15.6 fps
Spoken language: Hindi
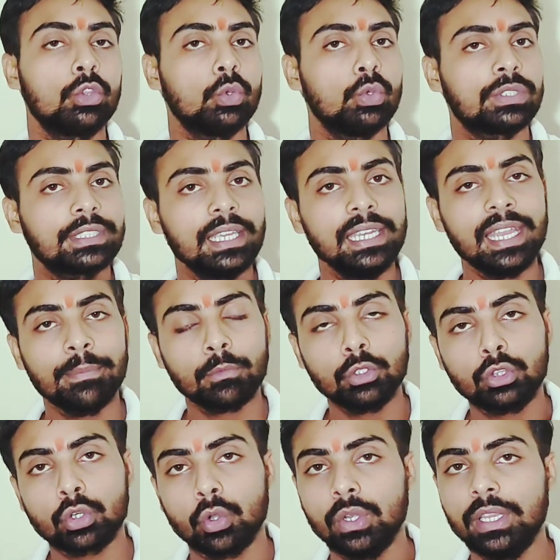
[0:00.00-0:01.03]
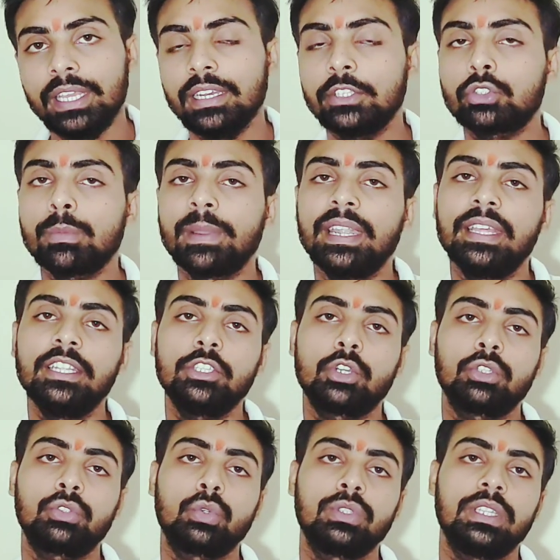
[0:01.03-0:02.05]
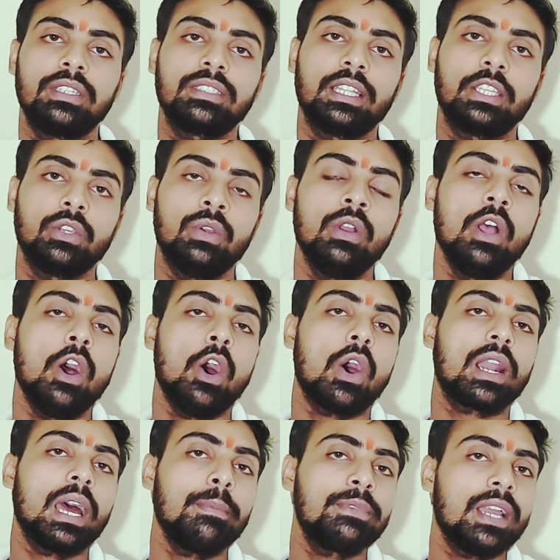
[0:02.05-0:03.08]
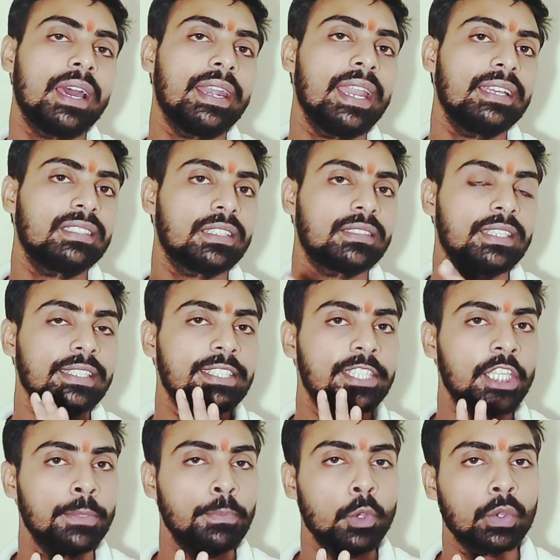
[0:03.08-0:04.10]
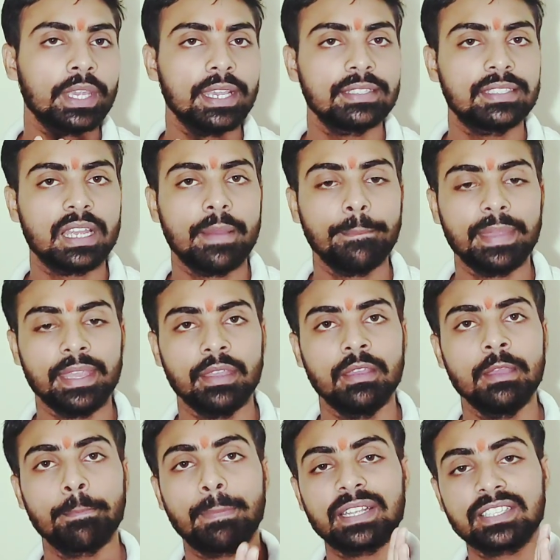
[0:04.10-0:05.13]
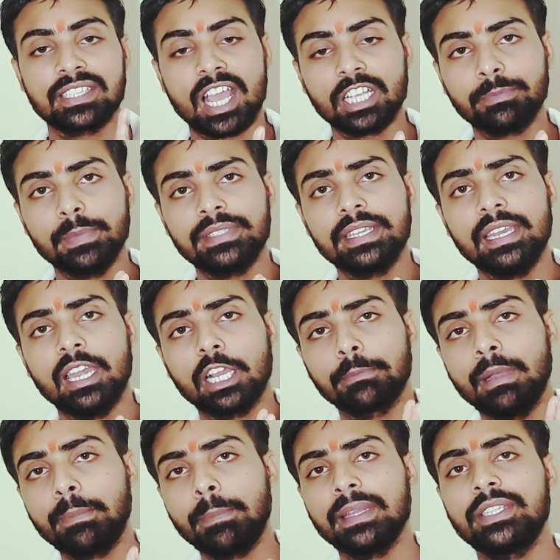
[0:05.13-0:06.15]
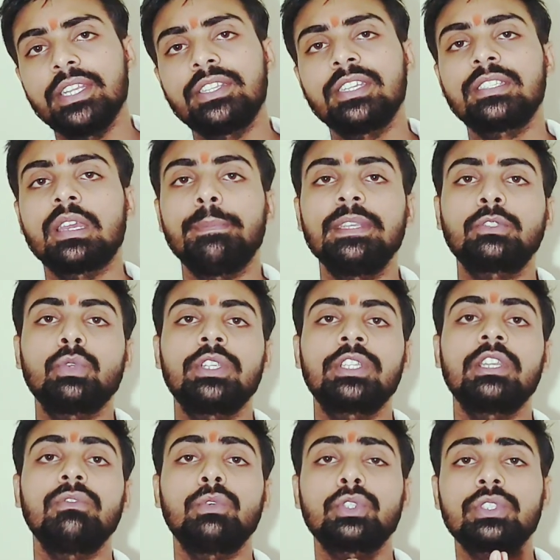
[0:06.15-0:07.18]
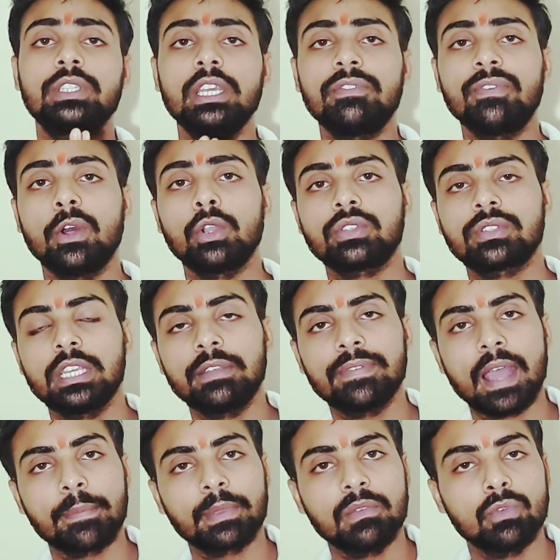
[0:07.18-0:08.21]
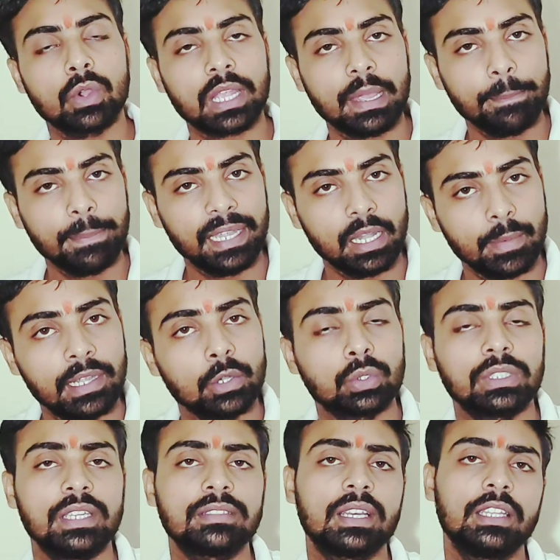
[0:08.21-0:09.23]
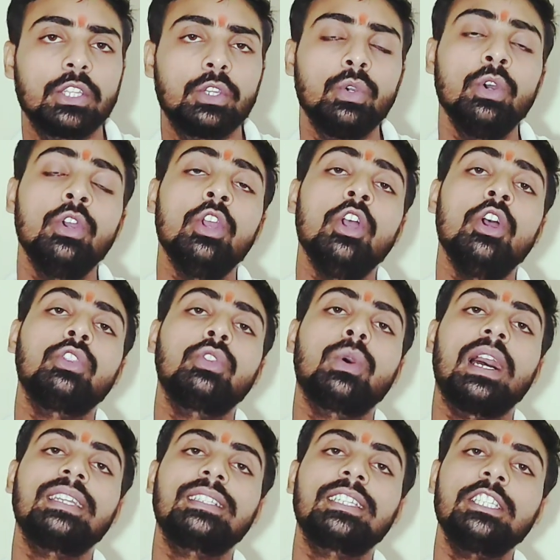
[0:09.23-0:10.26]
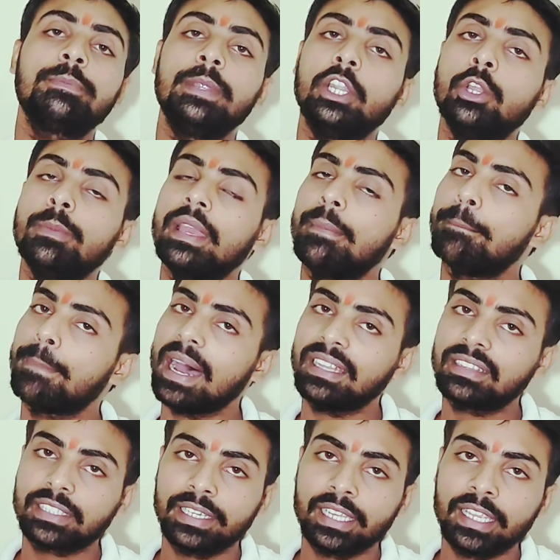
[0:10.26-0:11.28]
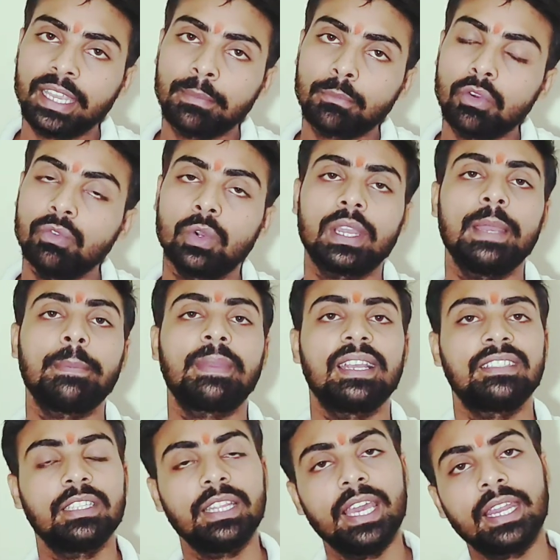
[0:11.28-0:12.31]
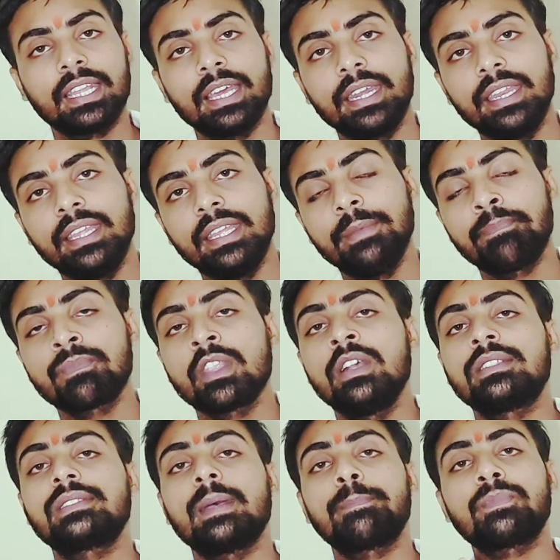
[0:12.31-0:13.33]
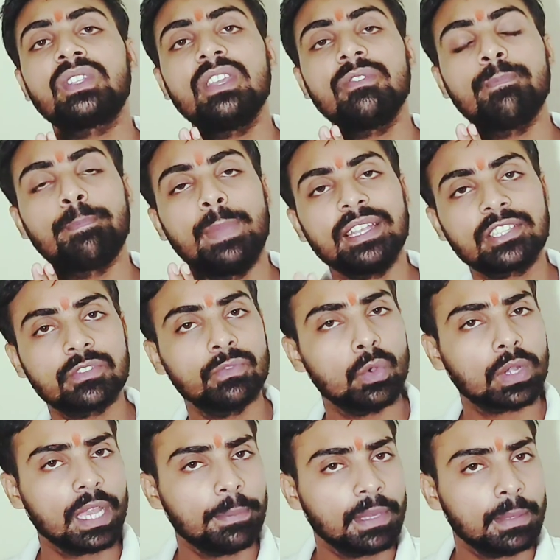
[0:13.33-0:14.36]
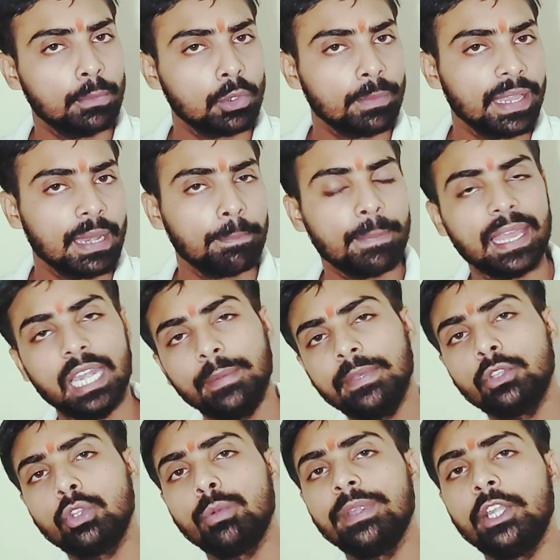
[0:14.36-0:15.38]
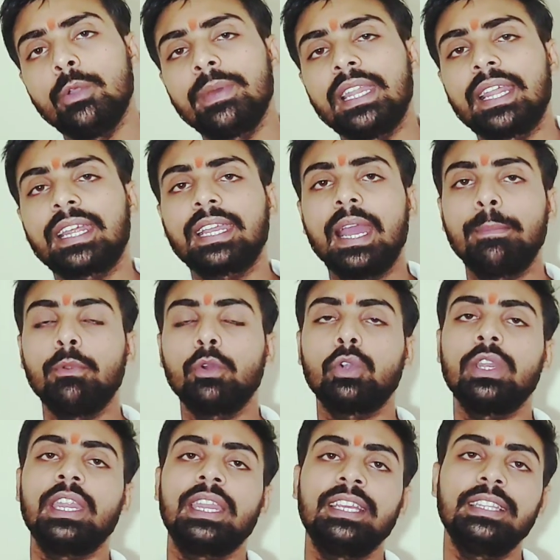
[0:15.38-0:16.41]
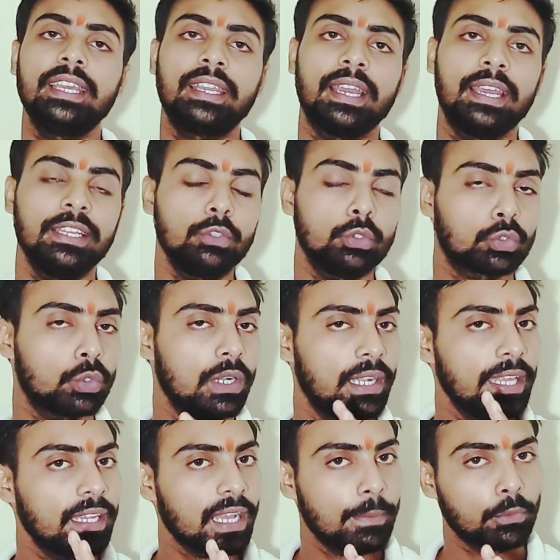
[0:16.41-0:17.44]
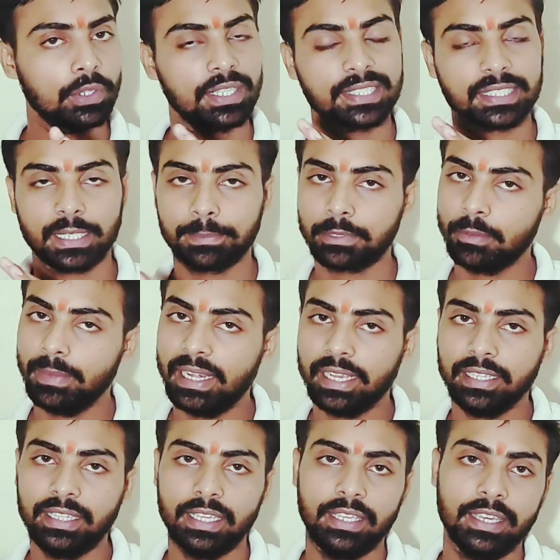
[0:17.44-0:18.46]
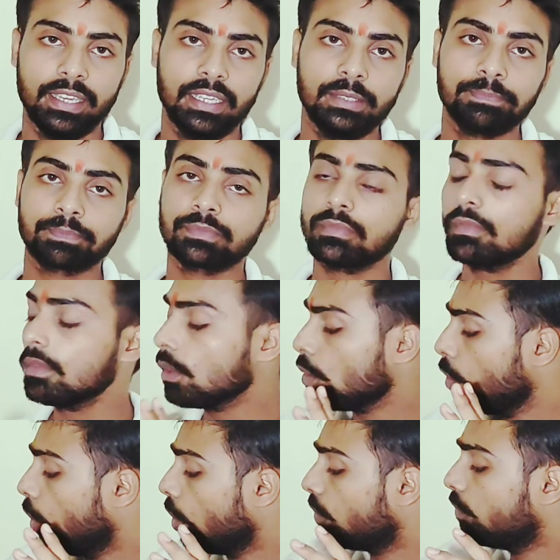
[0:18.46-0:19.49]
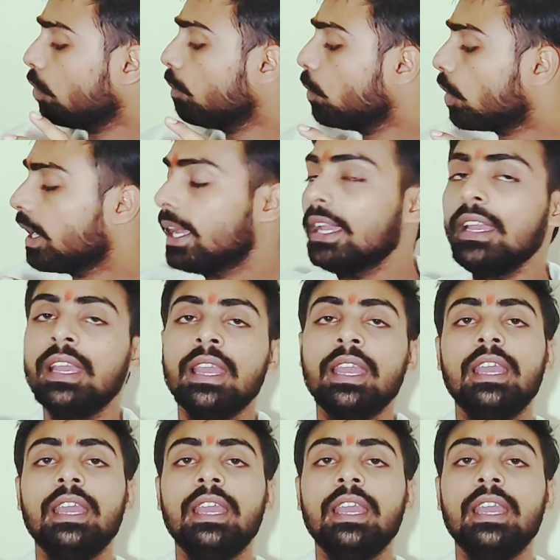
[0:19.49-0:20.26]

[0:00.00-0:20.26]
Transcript: तो उसके लिए हमको थ्रोली इंग्लिश को पढ़ने की जरूरत होती है साथियों और आप जान रहे हैं एसएससी सीपीओ के एग्जाम में 50 में से लगभग 25 से 26 क्वेश्चन वो सिर्फ और सिर्फ आपके वोकैप पे डिपेंड होते हैं साथियों तो आज के इस वीडियो में हम बात करेंगे कि हमको वोकैब कैसे तैयार करनी है सबसे बेस्ट वो कैब की बुक मैंने पहले भी दो वीडियो बना रखा है आप लोगों ने नहीं देखा है तो उसको लिंक आपको डिस्क्रिप्शन मिलेगा देखिएगा और वो बुक है